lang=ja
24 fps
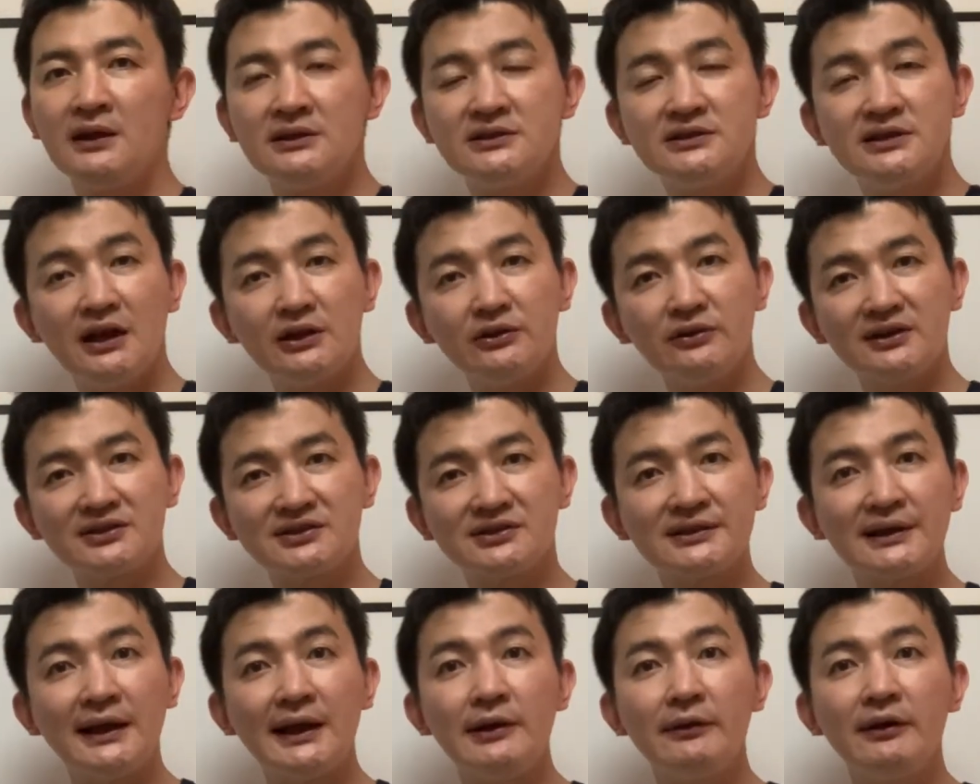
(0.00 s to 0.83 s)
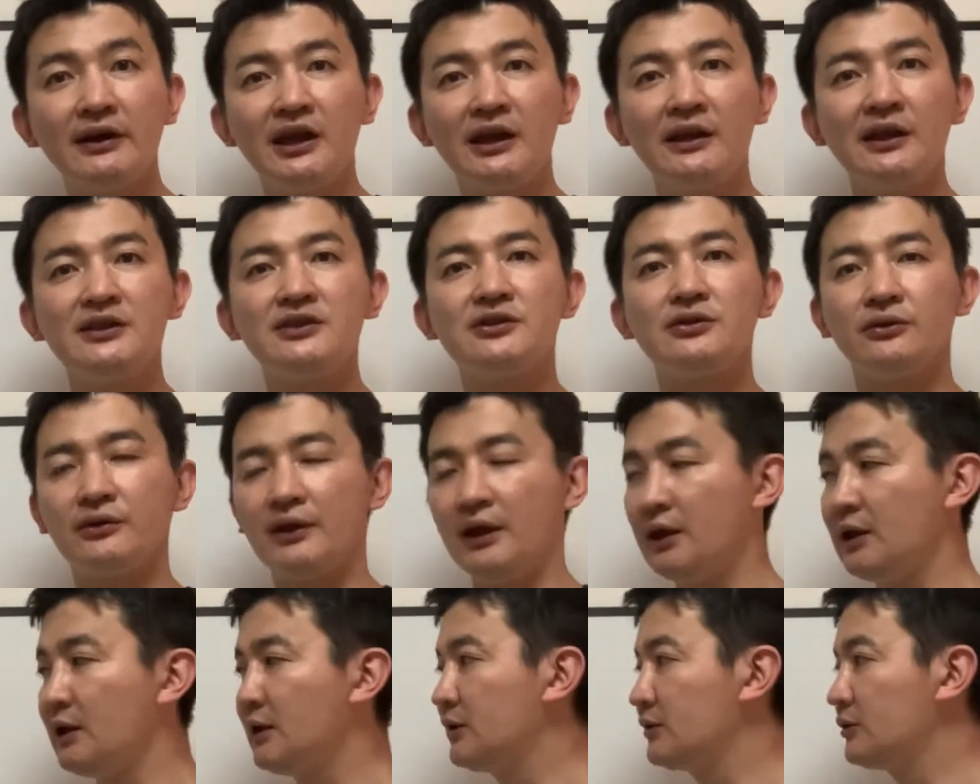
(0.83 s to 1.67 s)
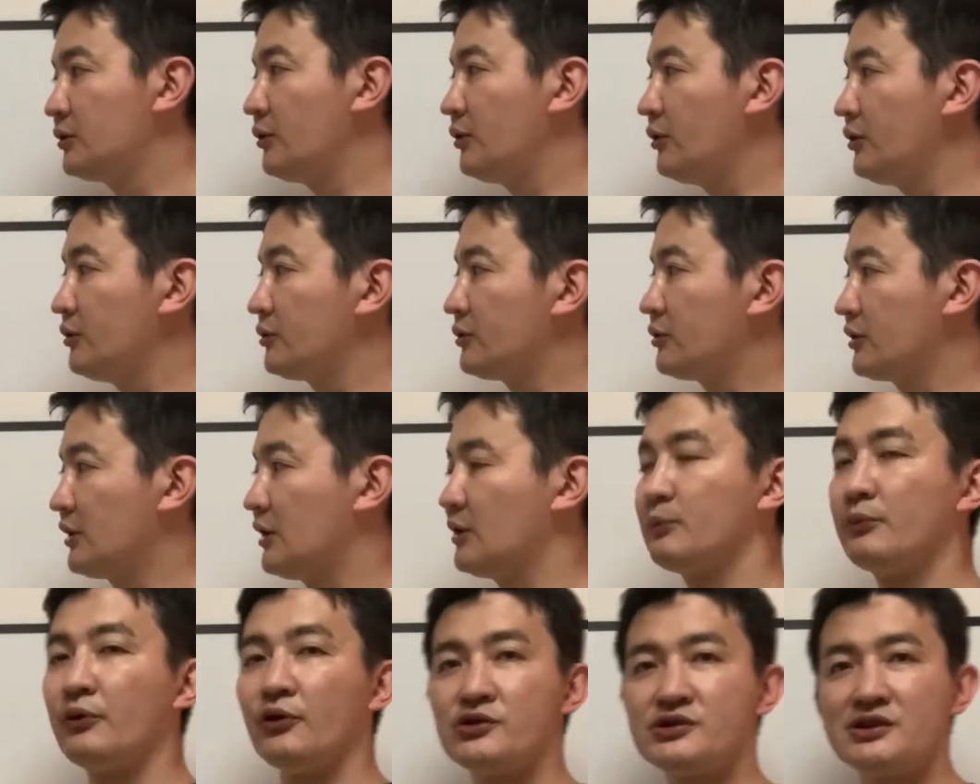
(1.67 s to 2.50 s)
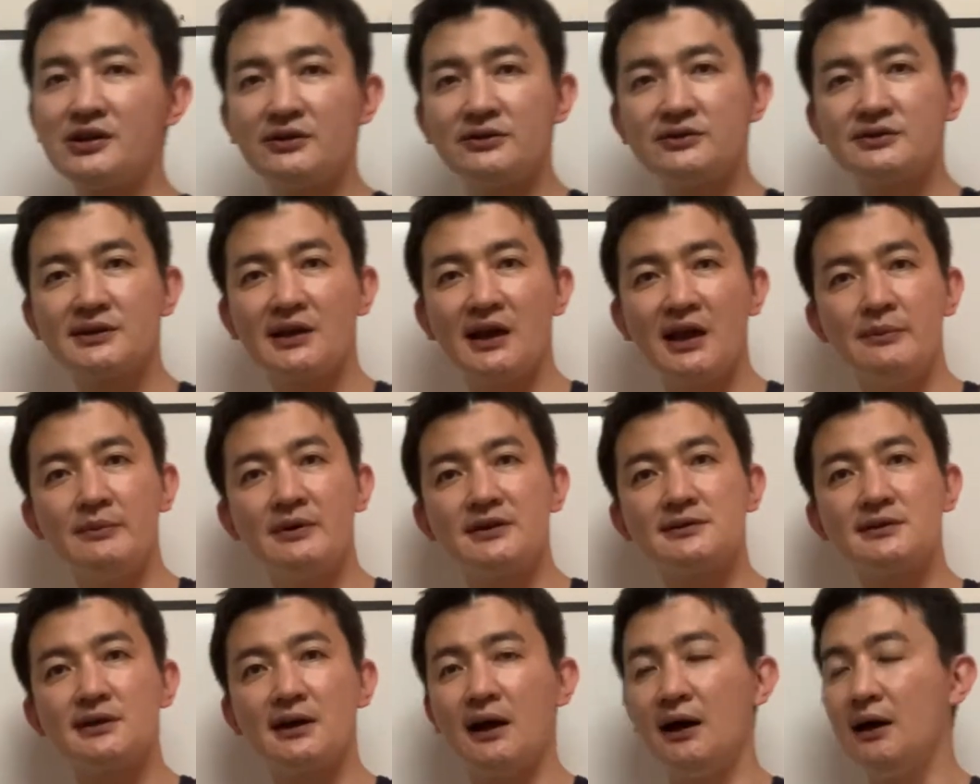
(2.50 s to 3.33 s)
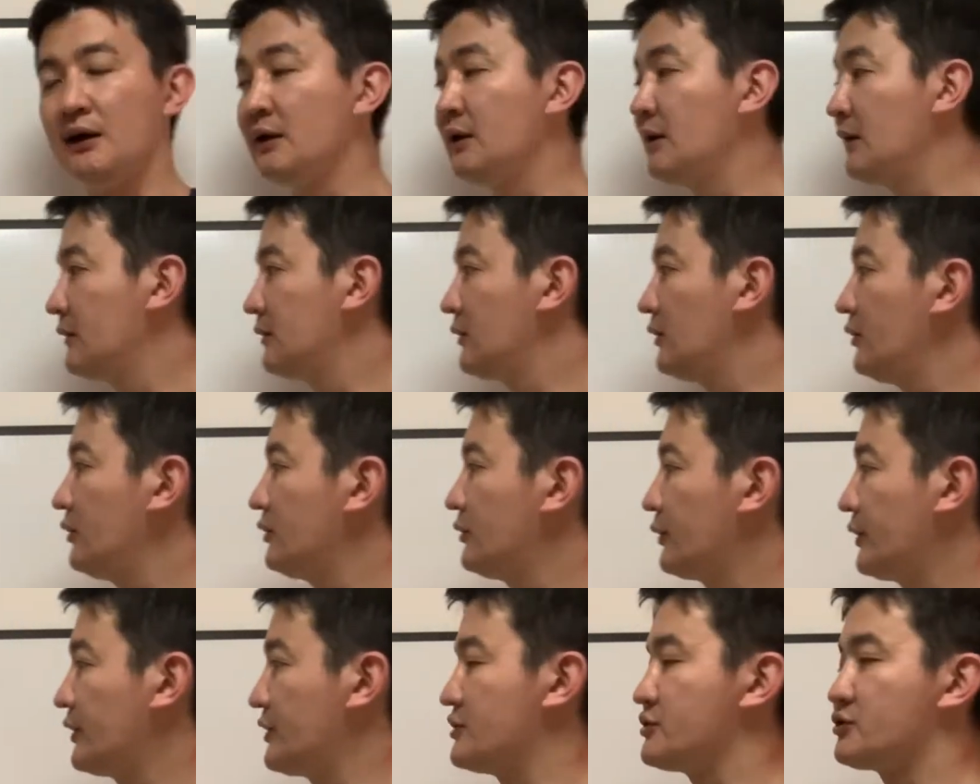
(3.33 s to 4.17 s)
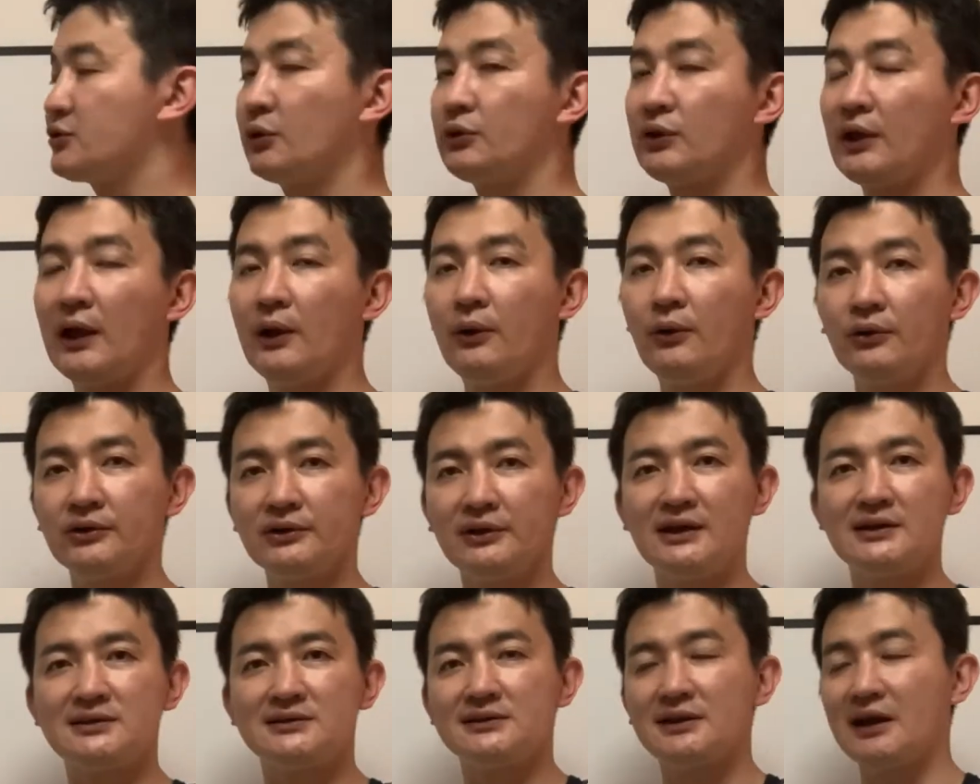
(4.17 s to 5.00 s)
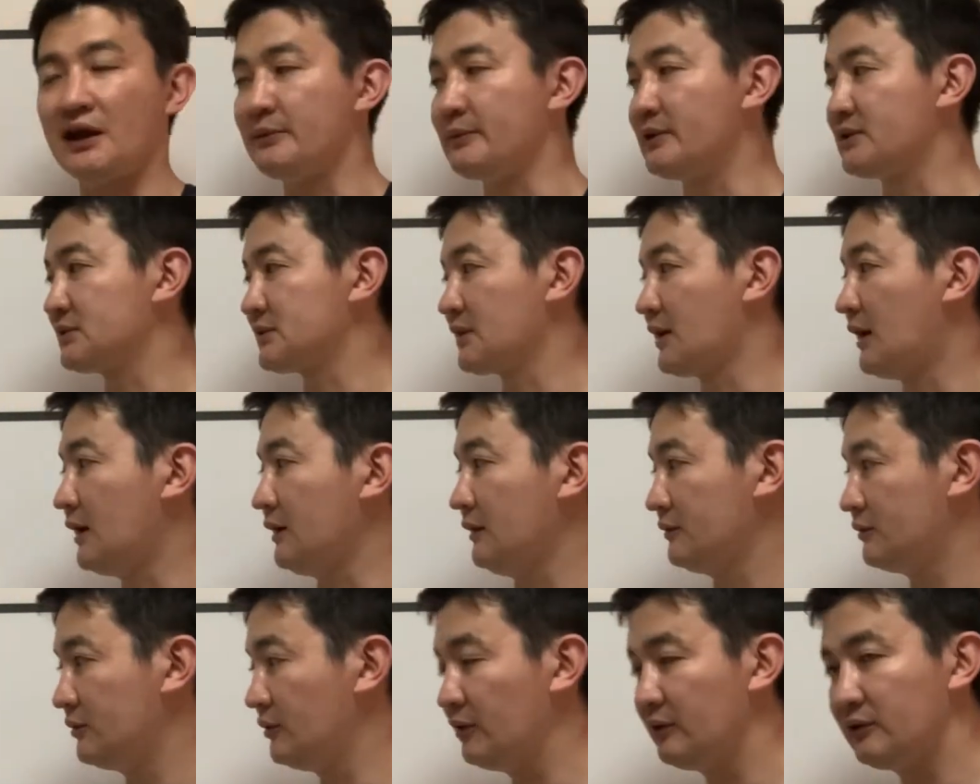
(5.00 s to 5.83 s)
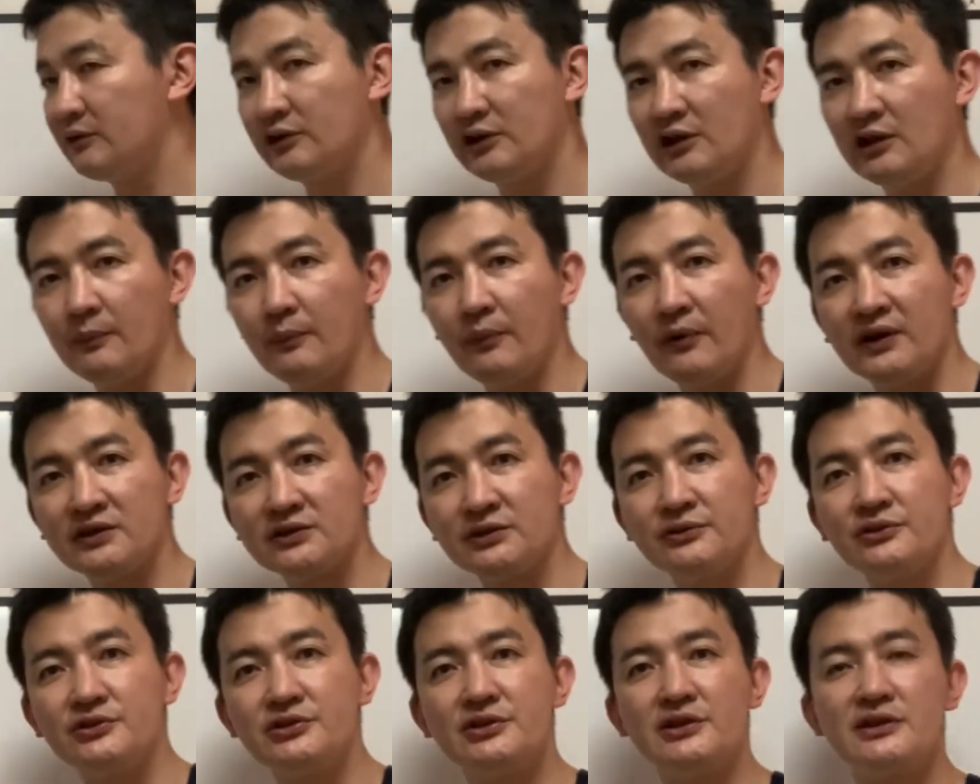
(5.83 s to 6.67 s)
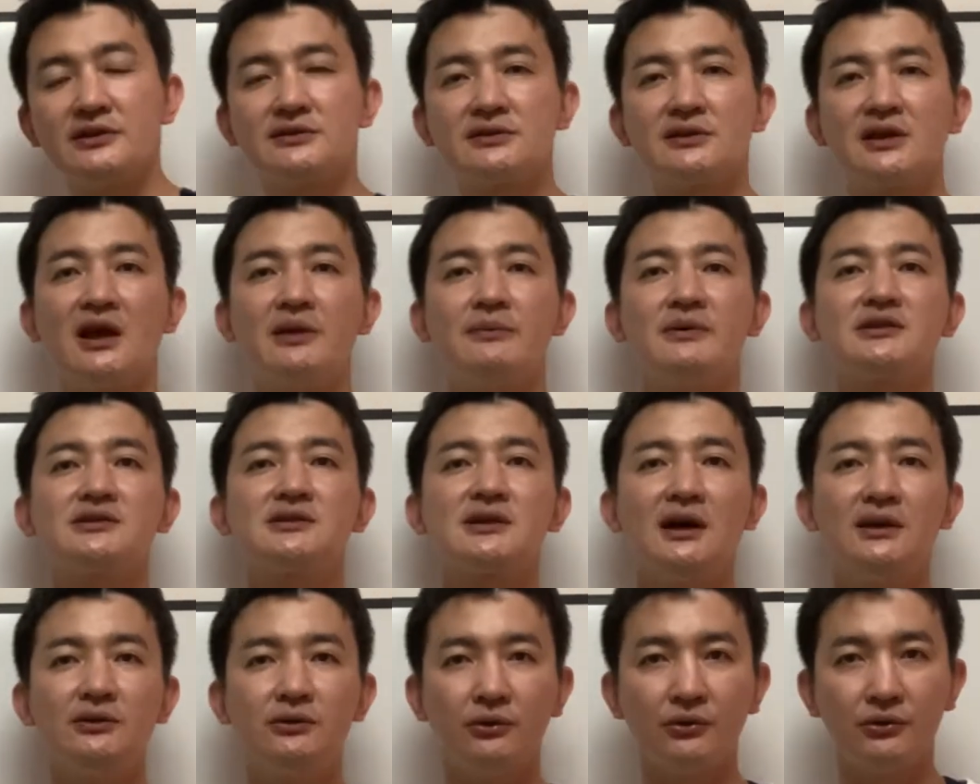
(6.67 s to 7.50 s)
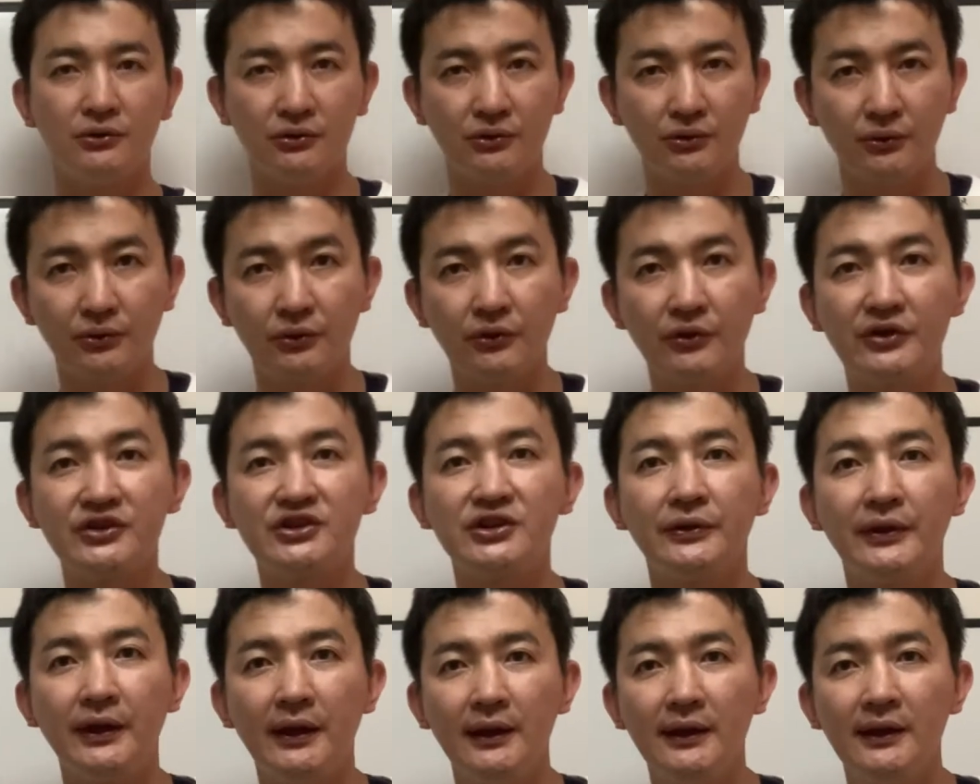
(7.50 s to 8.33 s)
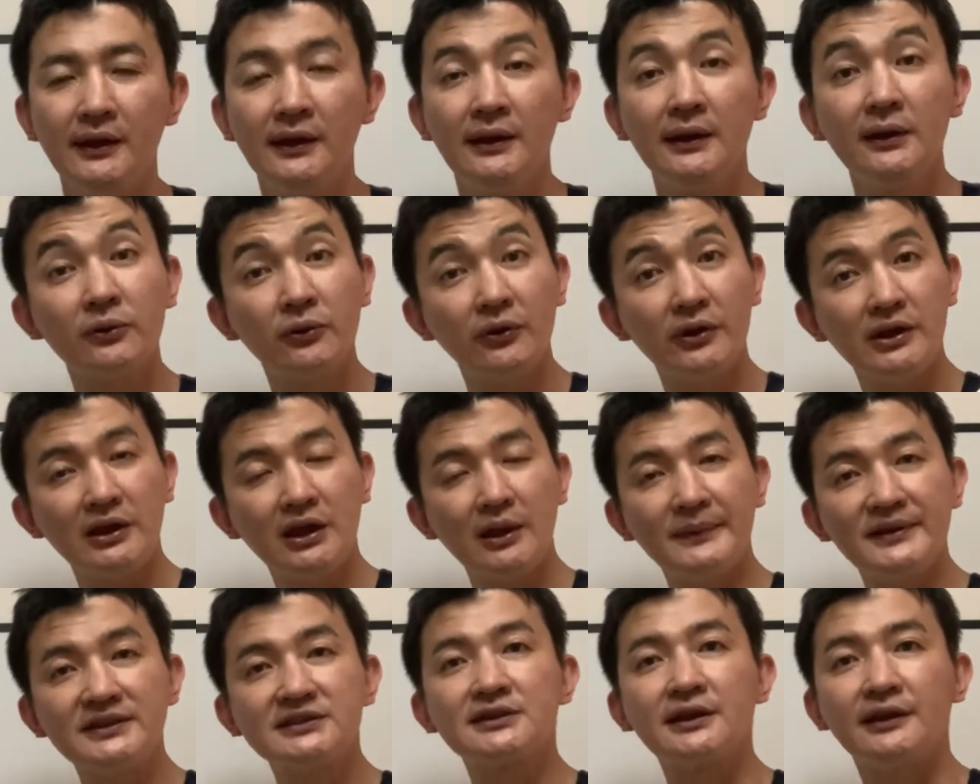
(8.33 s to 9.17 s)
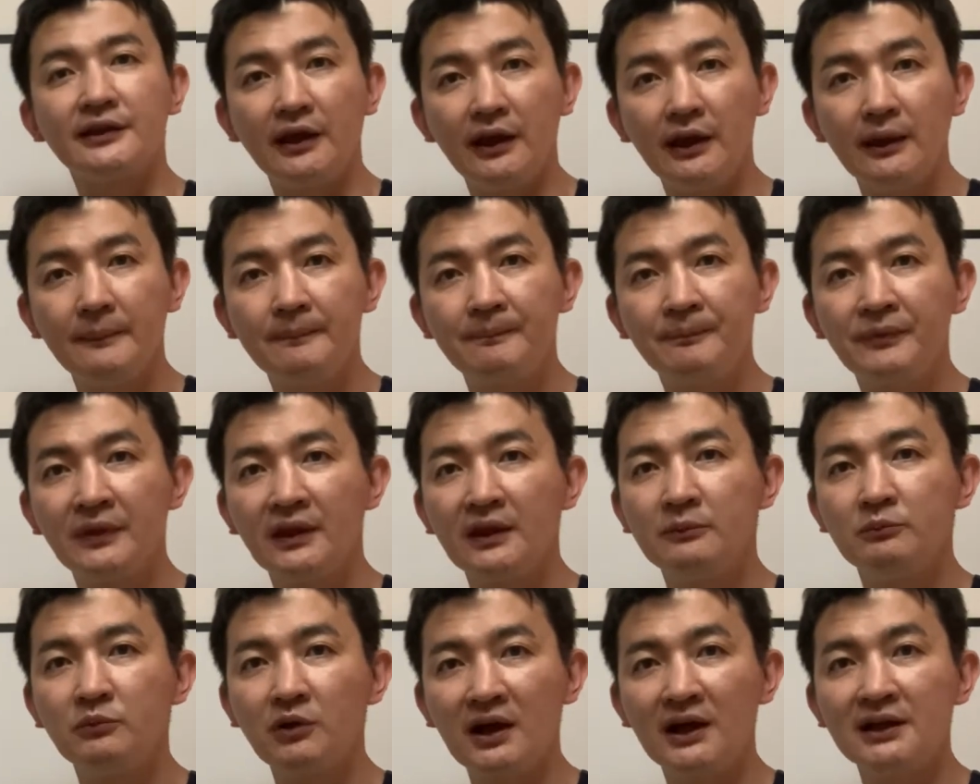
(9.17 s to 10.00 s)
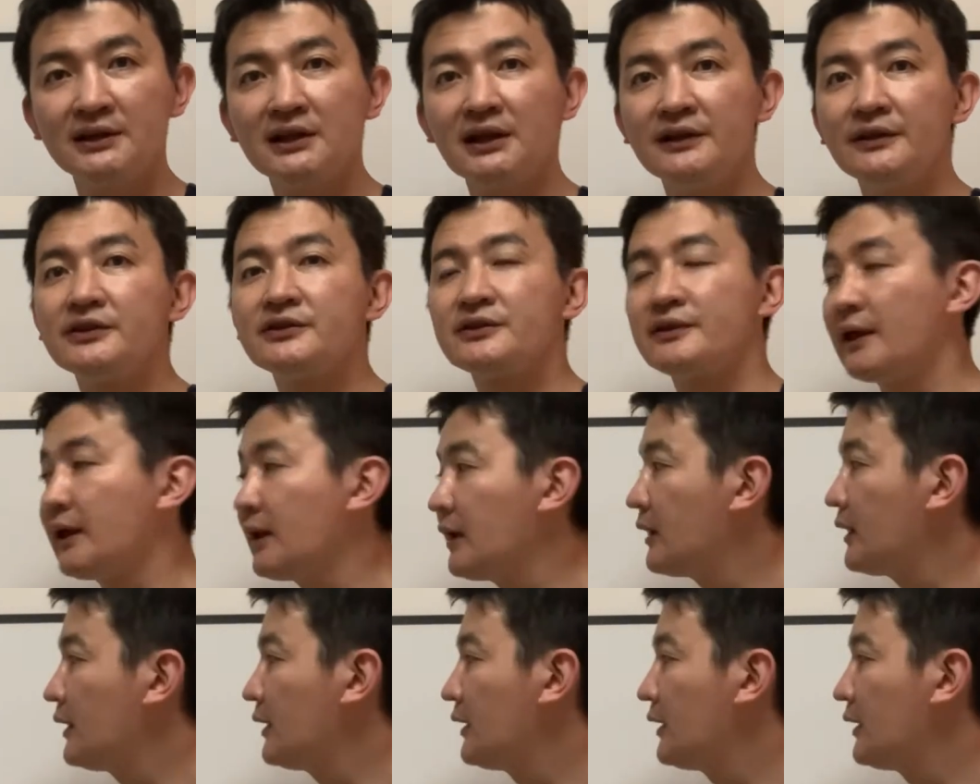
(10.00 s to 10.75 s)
で、あとは使い分けですよね。どういう時にボイシャル使いますかどういう時に状態方程式使いますかどういう時にポワソンの式使いますかというところでしたね。これいけますかねもう簡単ですね。